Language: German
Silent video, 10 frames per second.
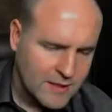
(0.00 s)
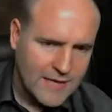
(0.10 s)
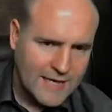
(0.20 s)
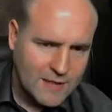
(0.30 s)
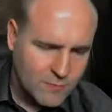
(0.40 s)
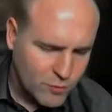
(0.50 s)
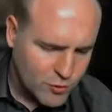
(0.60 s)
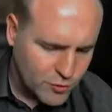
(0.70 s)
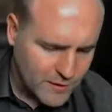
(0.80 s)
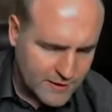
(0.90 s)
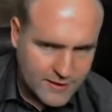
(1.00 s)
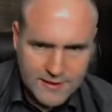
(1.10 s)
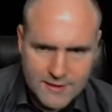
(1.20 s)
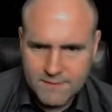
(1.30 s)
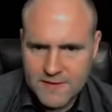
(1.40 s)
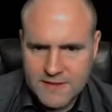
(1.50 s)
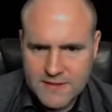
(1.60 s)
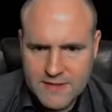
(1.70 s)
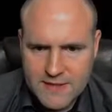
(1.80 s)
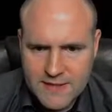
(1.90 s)
Ein Motorradhelm.
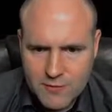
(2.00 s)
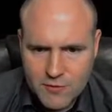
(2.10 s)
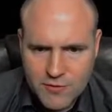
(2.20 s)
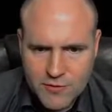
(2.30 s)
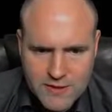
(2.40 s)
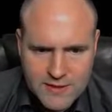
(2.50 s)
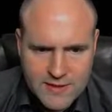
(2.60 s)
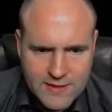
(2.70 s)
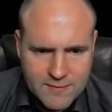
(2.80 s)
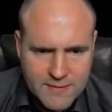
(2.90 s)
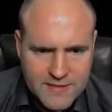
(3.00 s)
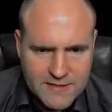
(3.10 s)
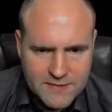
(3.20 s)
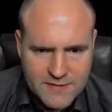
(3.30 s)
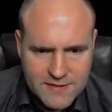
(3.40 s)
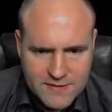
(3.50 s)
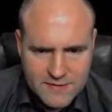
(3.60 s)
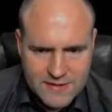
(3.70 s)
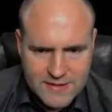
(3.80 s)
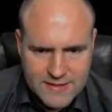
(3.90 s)
Ist denn der Motorradhelm besser wie das,
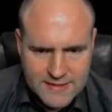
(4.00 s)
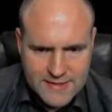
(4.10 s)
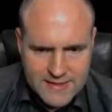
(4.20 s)
was ich jetzt